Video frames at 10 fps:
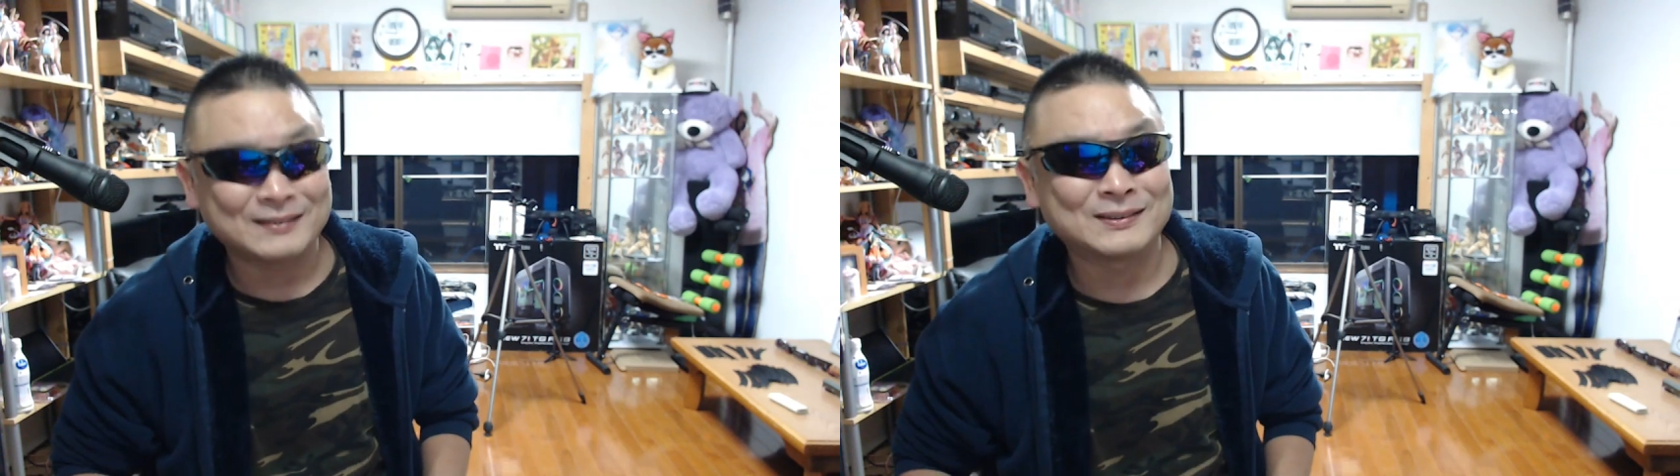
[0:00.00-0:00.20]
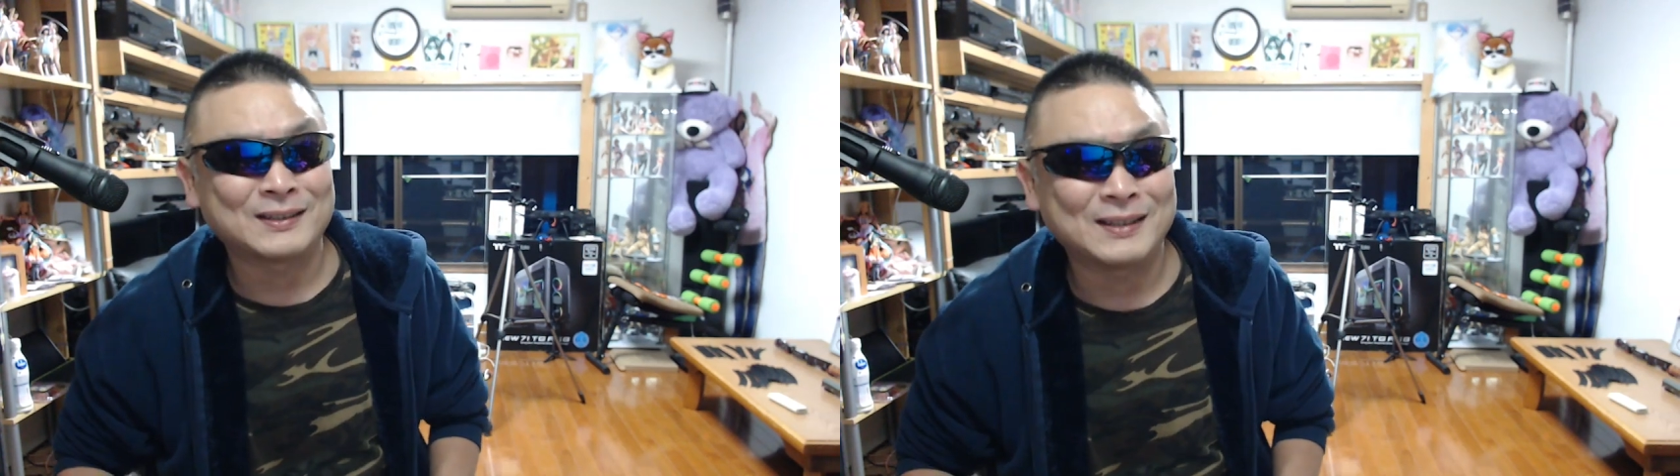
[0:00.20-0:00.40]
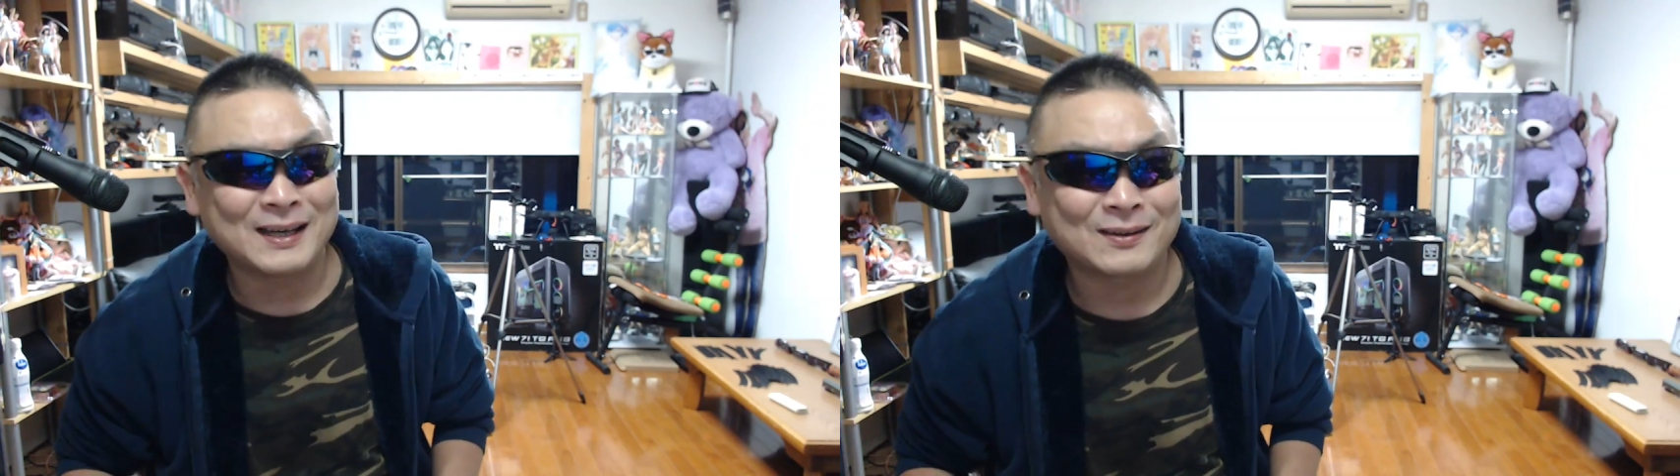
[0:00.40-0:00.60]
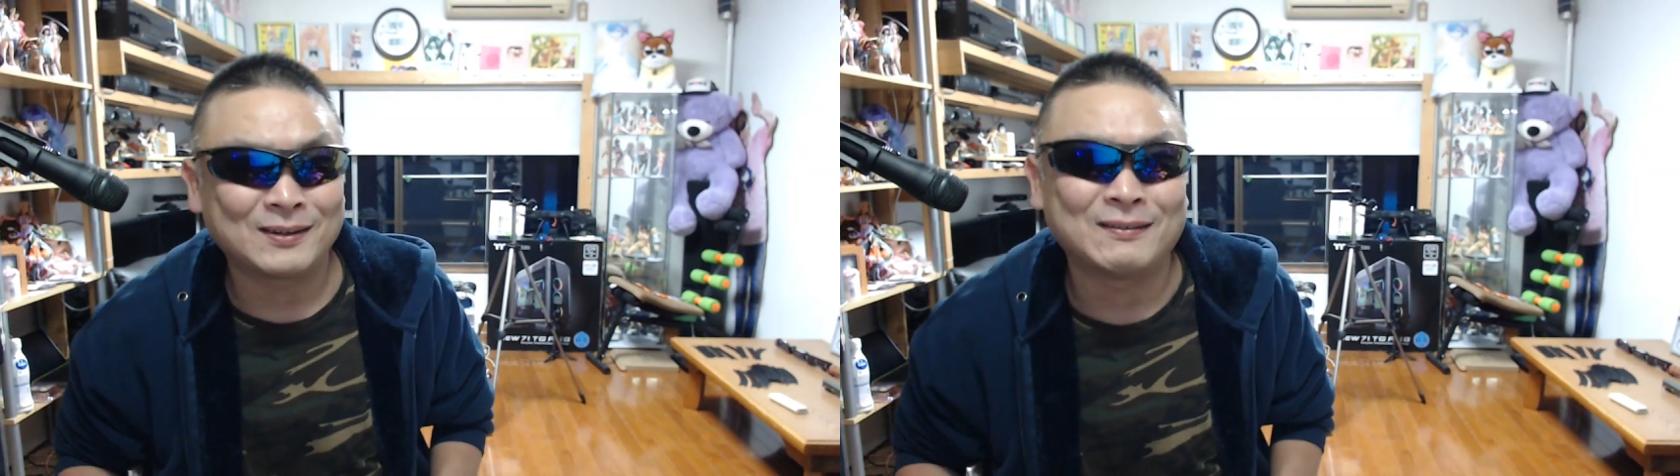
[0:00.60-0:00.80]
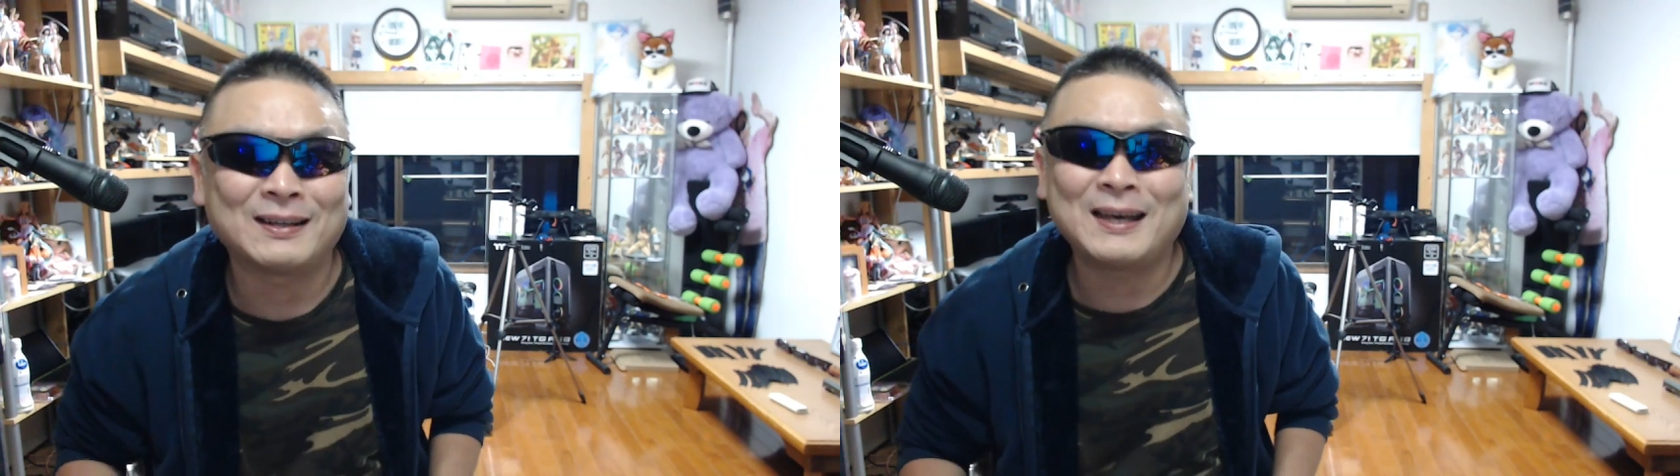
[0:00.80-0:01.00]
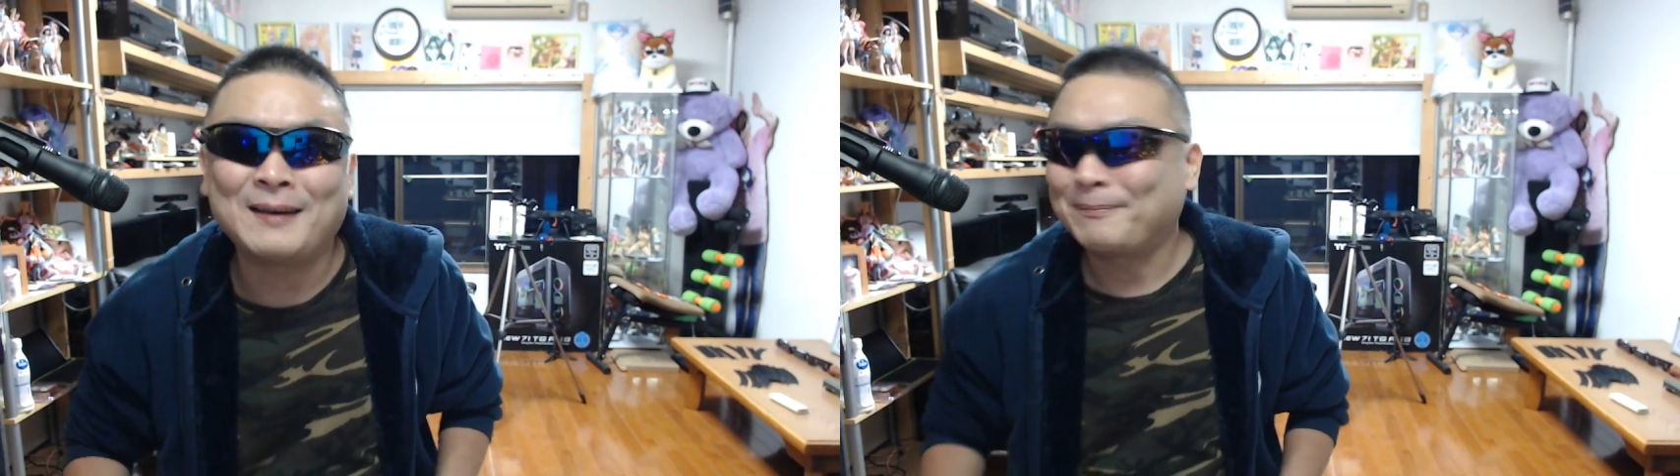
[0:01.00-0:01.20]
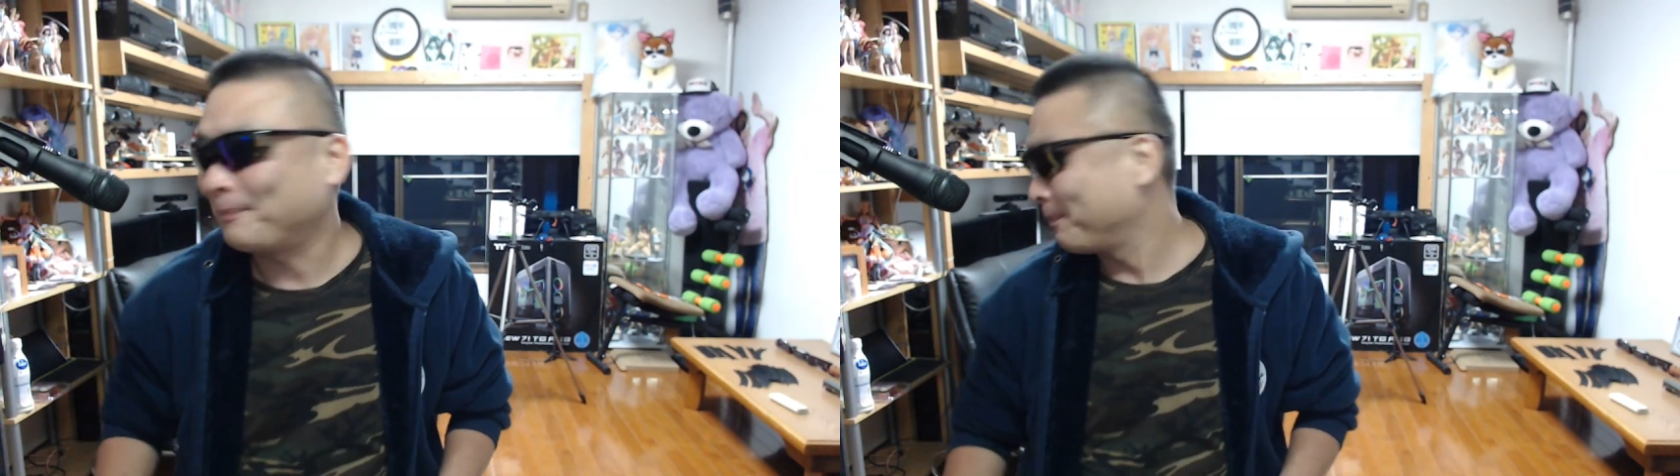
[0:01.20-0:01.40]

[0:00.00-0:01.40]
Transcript: 本当ね、これはね。